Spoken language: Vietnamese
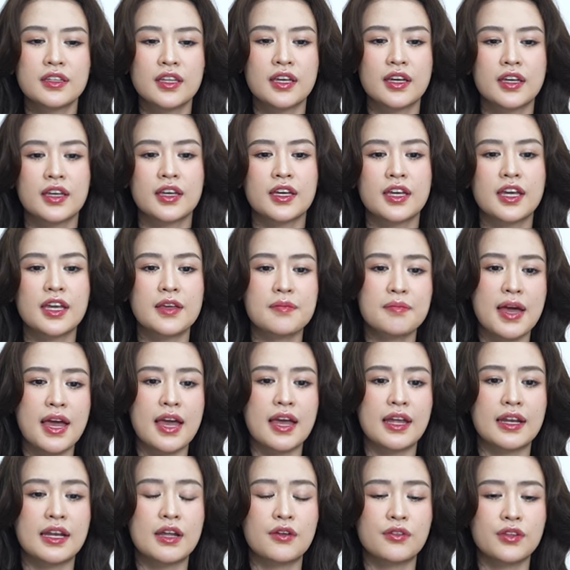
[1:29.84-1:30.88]
thì khi
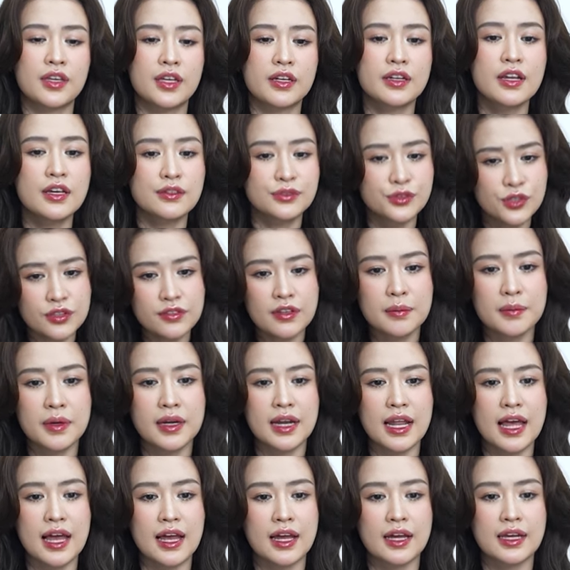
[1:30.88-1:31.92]
mà đạo diễn đề xuất cho mình
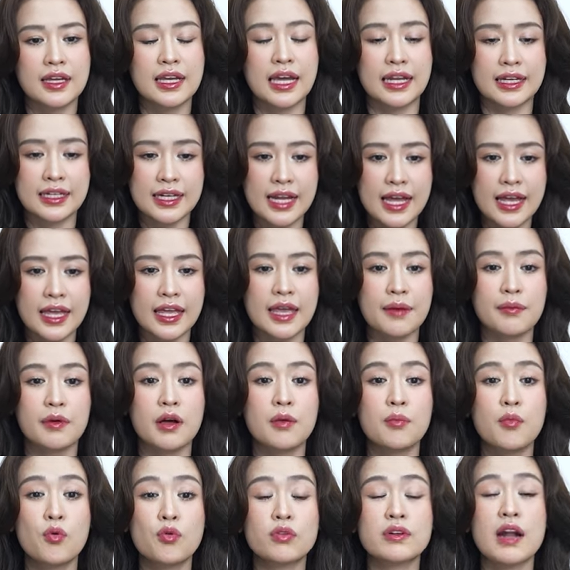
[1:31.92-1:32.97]
là cảnh này em
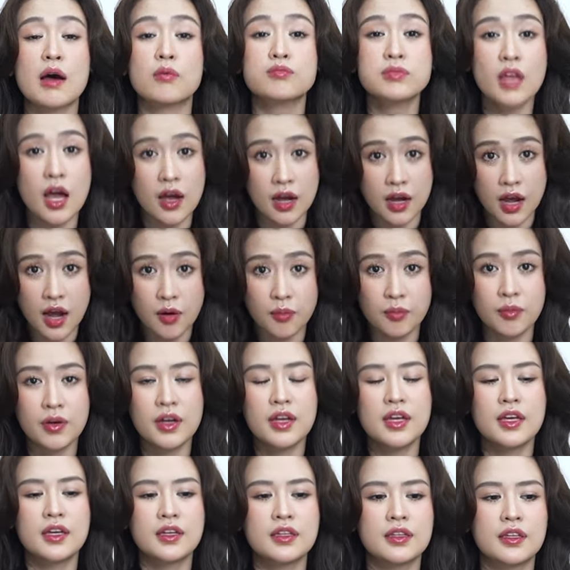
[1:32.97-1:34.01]
có muốn đóng thật không
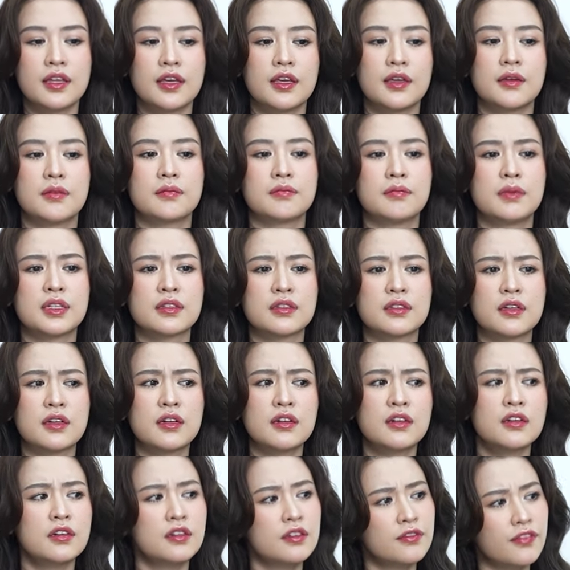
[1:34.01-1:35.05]
thì mình
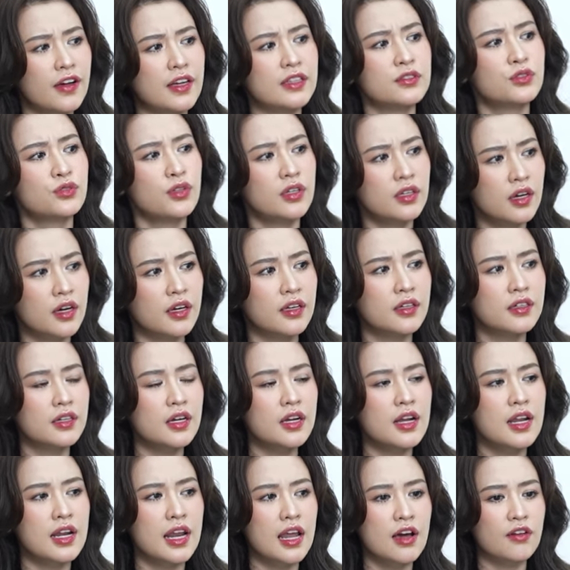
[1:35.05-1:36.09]
phải suy nghĩ
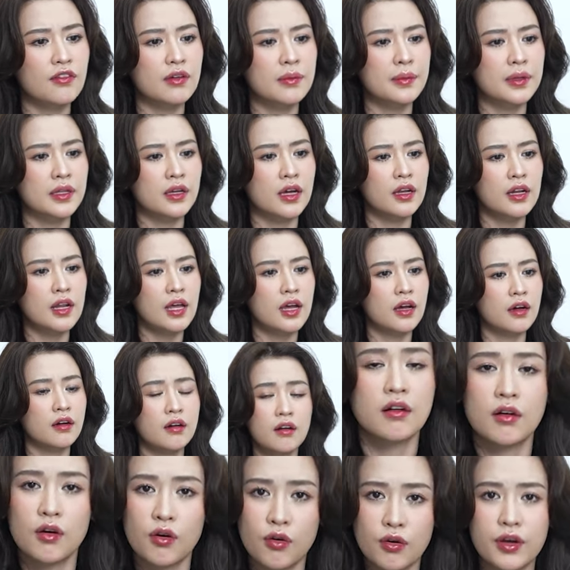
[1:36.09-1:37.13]
rất là lâu và mình nghĩ là
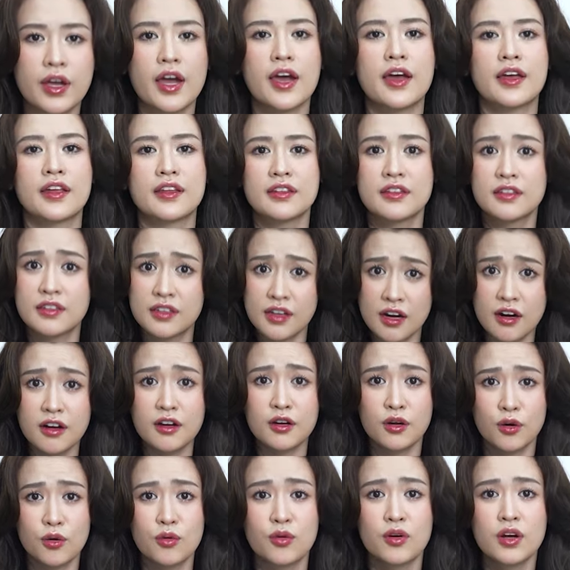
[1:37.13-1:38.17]
ok
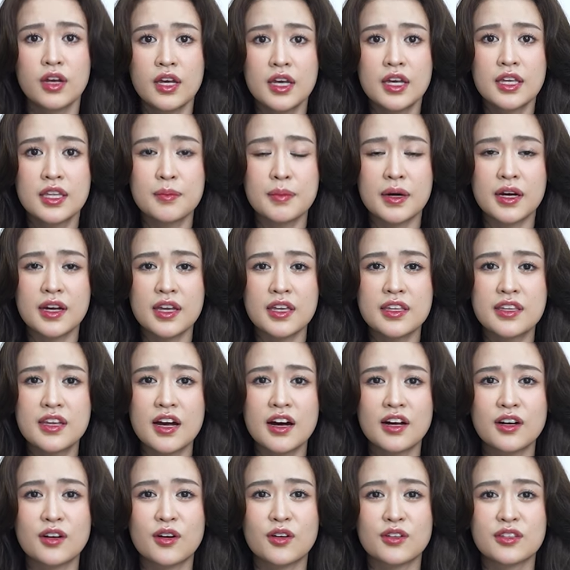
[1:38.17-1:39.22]
chơi luôn nhưng mà khi
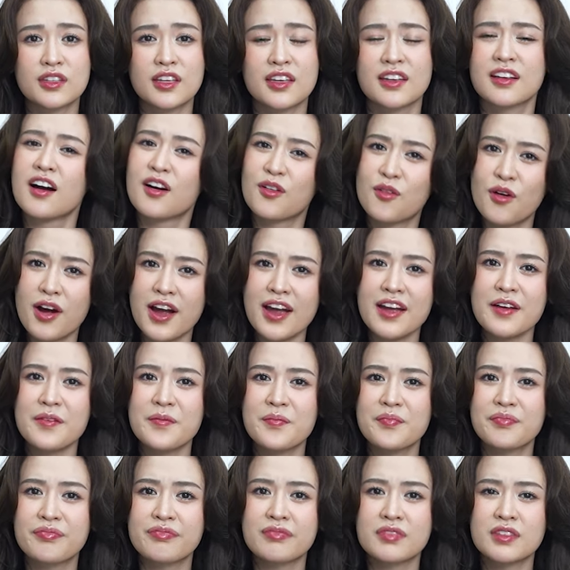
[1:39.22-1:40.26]
chơi rồi thì cực quá
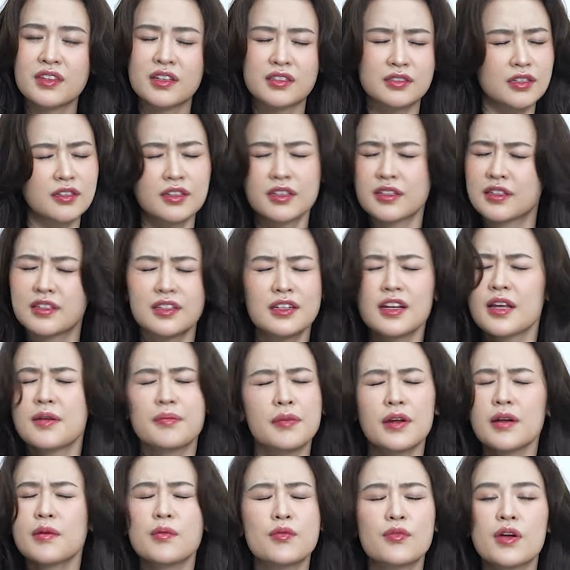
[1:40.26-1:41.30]
thật sự cái đêm
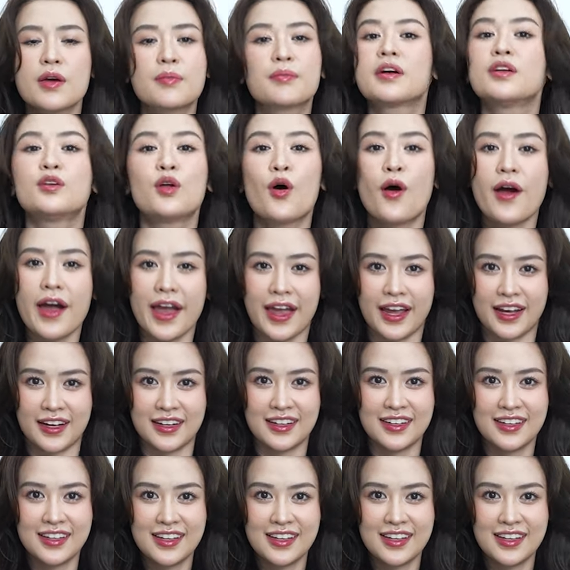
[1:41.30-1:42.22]
đó là một đêm kinh hoàng